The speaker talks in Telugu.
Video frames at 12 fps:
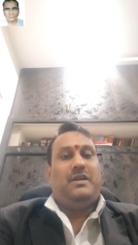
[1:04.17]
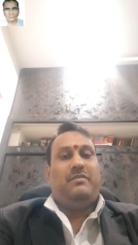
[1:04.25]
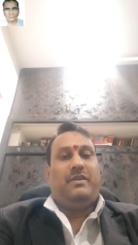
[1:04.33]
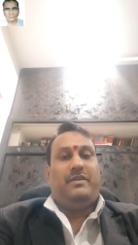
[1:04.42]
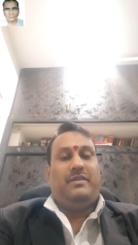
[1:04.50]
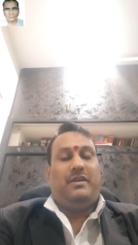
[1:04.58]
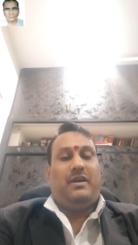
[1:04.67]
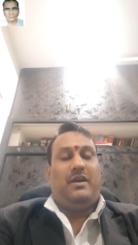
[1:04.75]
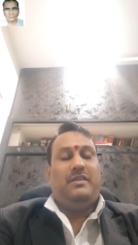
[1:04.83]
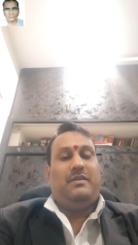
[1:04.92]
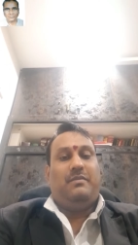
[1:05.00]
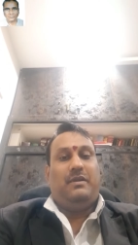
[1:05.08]
అడ్వకేట్ దగ్గర
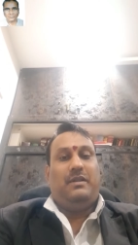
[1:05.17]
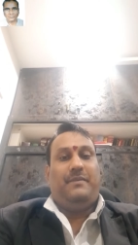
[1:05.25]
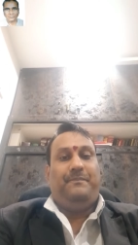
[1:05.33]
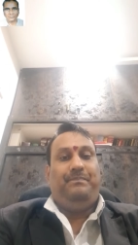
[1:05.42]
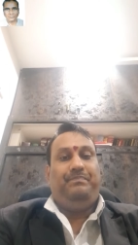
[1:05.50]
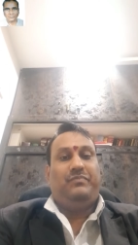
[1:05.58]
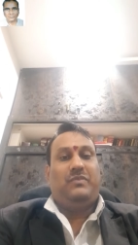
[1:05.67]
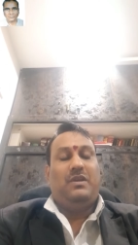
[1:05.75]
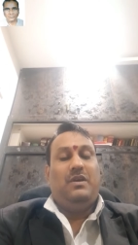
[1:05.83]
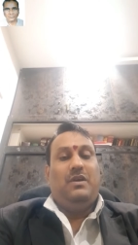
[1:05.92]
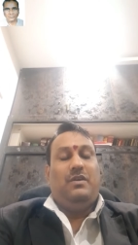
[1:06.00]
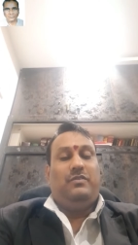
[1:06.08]
హైదరాబాద్లో
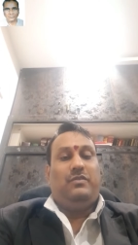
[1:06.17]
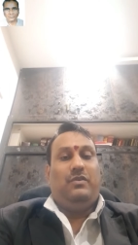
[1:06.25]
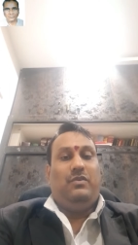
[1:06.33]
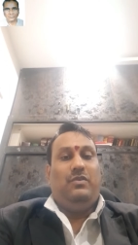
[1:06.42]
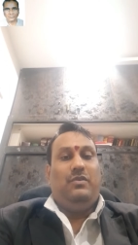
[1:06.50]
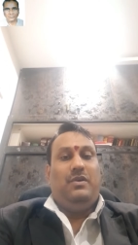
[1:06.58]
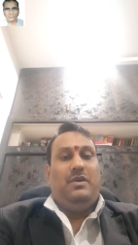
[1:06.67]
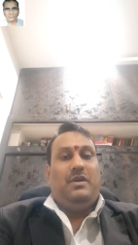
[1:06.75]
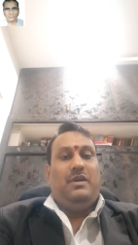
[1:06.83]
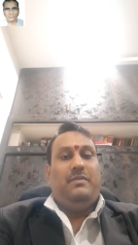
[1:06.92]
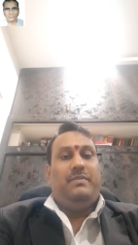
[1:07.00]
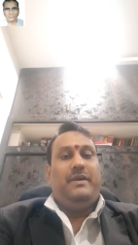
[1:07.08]
సో
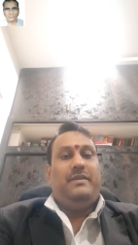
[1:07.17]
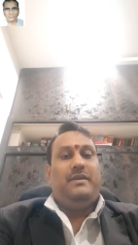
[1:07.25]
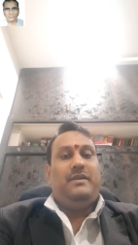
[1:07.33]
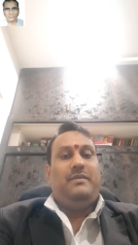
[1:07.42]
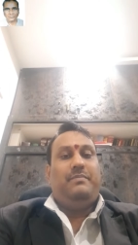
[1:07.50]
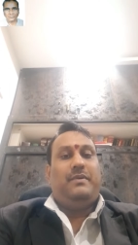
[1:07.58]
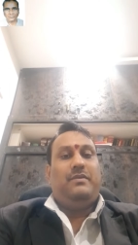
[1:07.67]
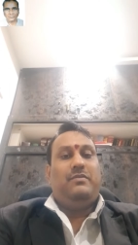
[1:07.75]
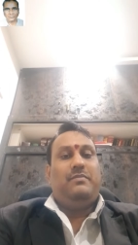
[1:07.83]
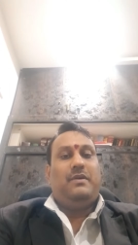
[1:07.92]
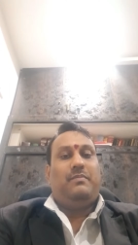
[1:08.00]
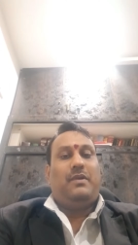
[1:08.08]
ఇప్పుడు ఏంటంటే ఇప్పటివరకు
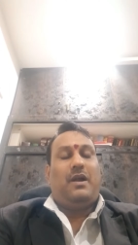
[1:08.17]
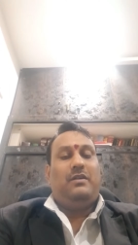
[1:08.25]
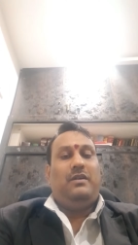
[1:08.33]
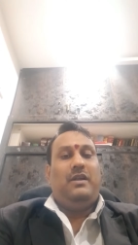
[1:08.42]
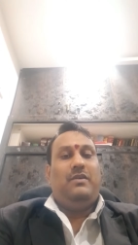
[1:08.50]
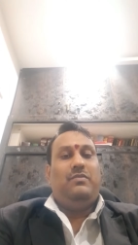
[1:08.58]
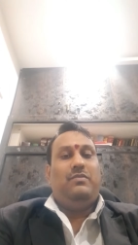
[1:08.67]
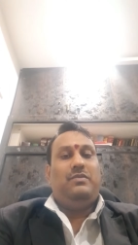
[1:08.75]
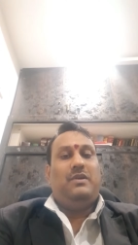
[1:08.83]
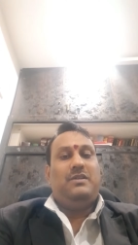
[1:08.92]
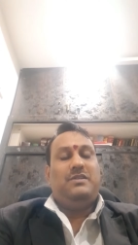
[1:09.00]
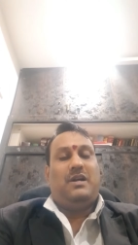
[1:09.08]
మాకు ప్లాట్ లేవు
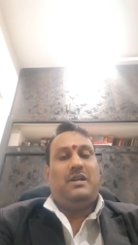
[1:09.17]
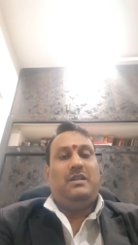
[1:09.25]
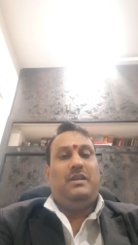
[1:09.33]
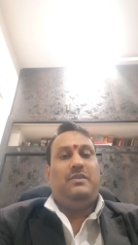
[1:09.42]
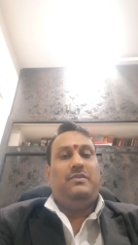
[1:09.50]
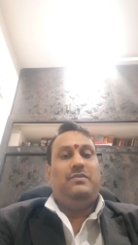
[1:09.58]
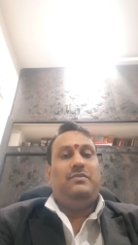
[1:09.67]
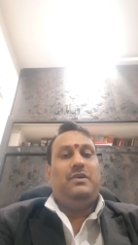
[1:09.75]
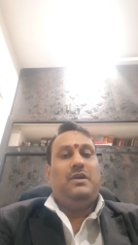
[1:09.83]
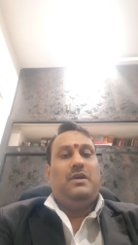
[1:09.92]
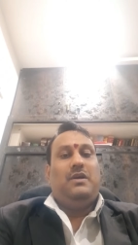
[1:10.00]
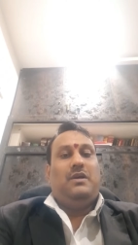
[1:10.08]
దాని జాడ లేదు
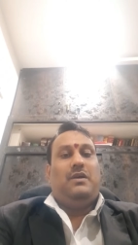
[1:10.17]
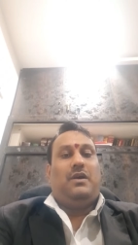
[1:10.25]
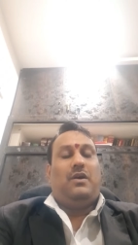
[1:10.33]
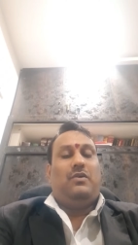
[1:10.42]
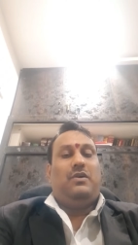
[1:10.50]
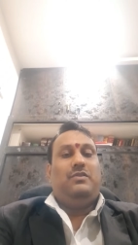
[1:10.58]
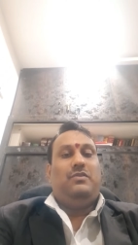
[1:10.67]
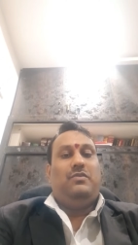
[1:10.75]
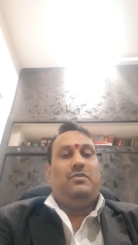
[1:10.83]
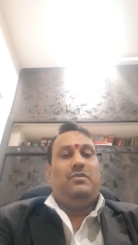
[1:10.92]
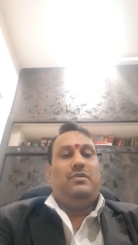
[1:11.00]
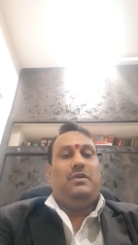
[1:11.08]
అదిగో
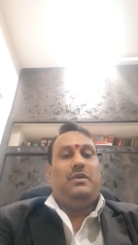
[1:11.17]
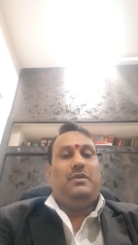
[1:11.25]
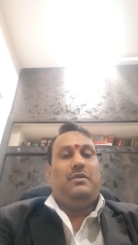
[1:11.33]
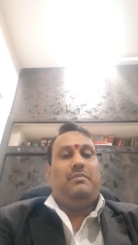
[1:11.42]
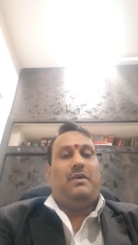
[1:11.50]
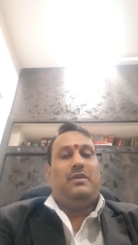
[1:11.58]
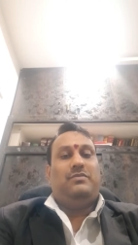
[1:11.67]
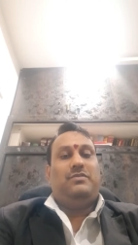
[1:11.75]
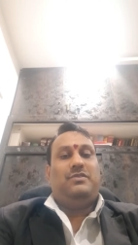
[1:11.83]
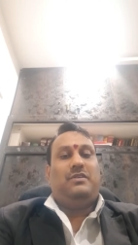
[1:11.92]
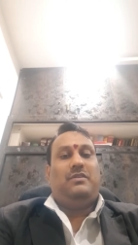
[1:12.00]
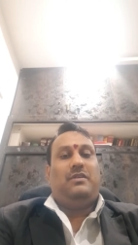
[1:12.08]
మా
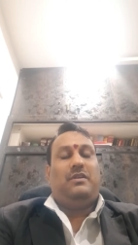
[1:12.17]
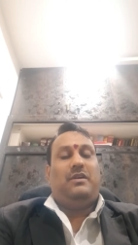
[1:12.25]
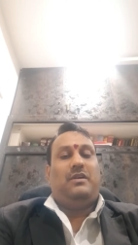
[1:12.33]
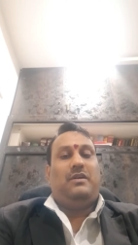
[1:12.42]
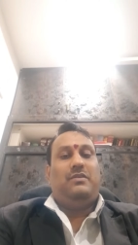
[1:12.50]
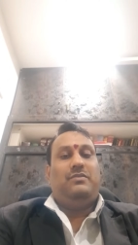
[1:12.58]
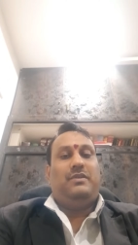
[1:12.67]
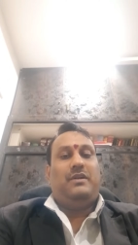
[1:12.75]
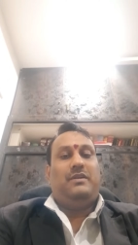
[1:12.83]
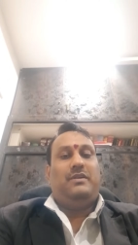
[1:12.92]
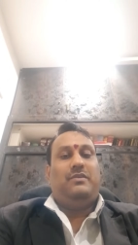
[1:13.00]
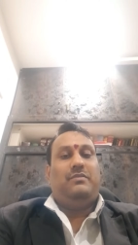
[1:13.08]
అసోసియేషన్లో అడుగుతూ
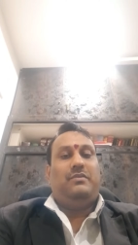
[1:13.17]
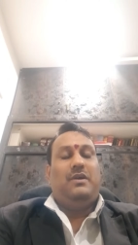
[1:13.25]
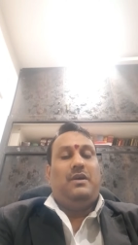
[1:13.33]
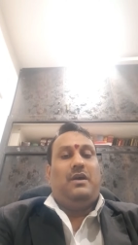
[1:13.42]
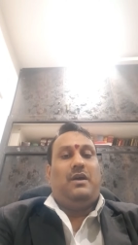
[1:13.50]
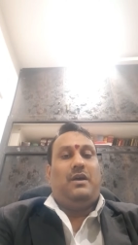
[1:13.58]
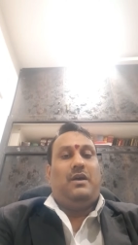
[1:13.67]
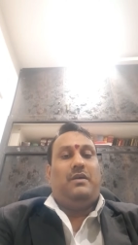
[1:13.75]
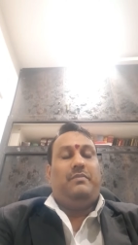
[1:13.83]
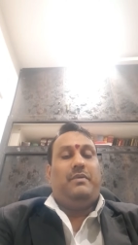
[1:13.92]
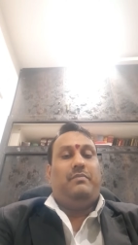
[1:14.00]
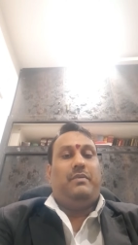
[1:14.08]
అంటారు
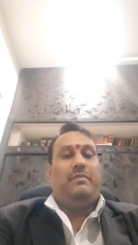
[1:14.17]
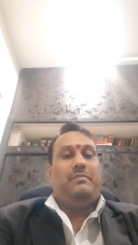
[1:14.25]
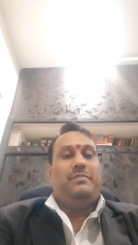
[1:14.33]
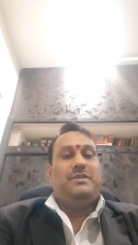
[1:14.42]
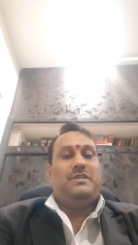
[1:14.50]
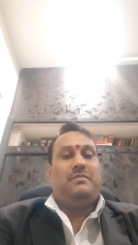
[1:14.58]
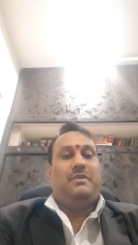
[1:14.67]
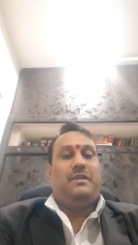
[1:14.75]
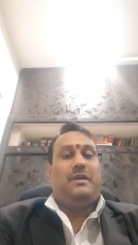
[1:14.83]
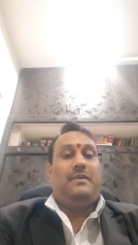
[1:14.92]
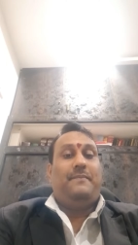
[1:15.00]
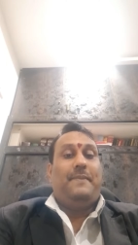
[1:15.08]
మేము
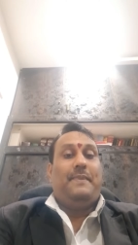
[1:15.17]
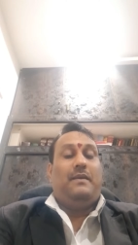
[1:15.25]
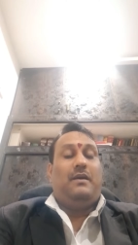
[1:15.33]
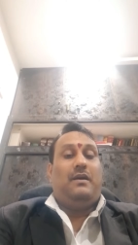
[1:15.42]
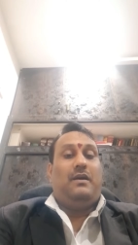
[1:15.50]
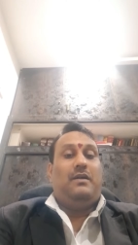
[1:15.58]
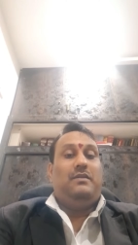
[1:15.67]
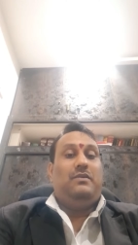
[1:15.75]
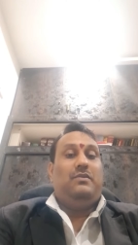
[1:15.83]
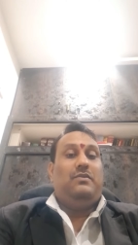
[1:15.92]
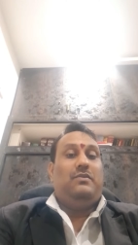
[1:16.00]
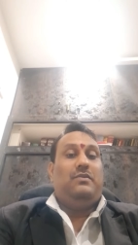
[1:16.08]
పంపించినామన్నా
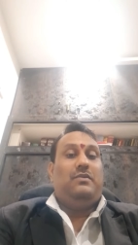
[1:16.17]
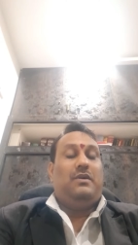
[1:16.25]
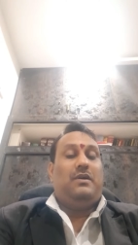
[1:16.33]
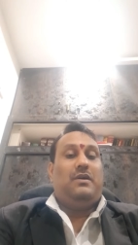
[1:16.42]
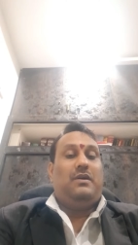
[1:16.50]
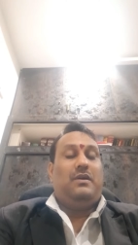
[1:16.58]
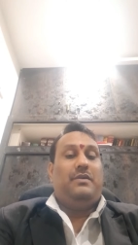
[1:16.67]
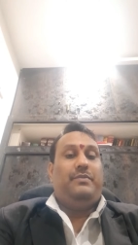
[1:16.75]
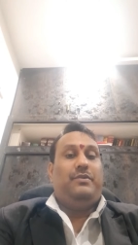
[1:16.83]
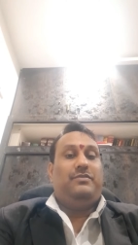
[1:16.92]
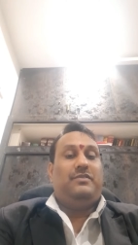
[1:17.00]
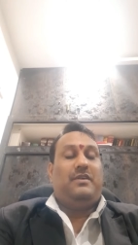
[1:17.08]
అదిగో
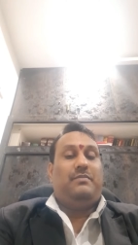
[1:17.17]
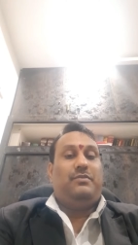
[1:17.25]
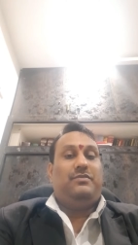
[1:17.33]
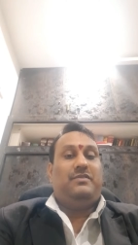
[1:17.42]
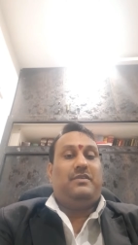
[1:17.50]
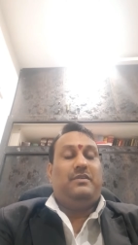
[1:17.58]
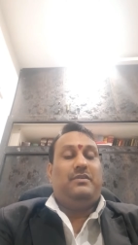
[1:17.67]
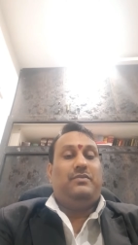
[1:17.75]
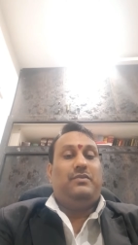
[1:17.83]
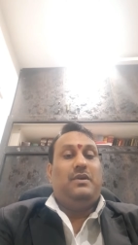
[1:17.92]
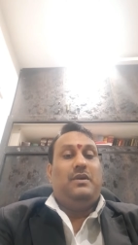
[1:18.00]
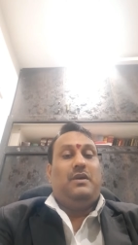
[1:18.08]
ఇప్పుడు వస్తుంది అప్పుడు వస్తుంది అంటారు
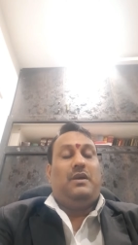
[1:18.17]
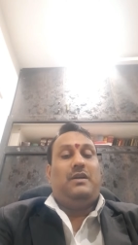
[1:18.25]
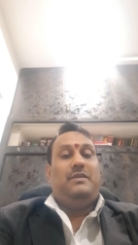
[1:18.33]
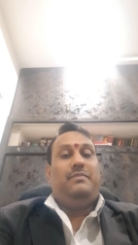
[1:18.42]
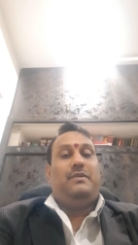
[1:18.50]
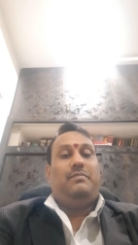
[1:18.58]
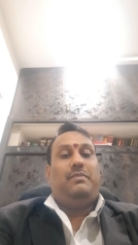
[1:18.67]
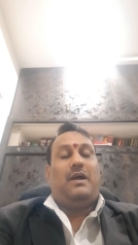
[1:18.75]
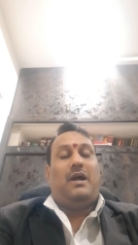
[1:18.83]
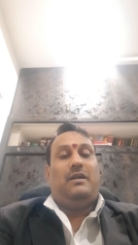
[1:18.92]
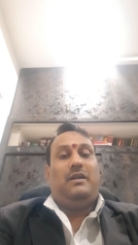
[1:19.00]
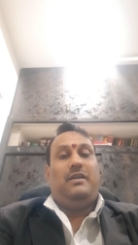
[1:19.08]
కానీ ఇప్పుడు
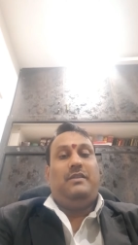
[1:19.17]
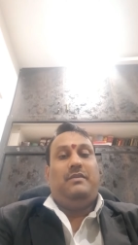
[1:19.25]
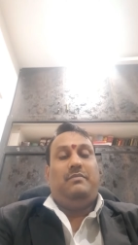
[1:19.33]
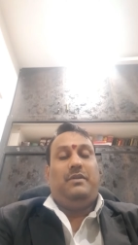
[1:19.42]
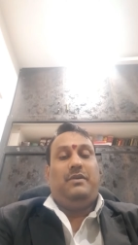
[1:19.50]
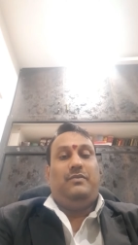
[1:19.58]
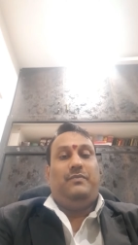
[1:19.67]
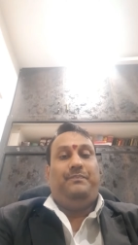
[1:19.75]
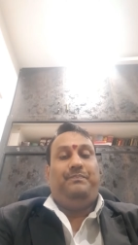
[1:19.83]
ప్లాట్ లేదు ఏం లేదు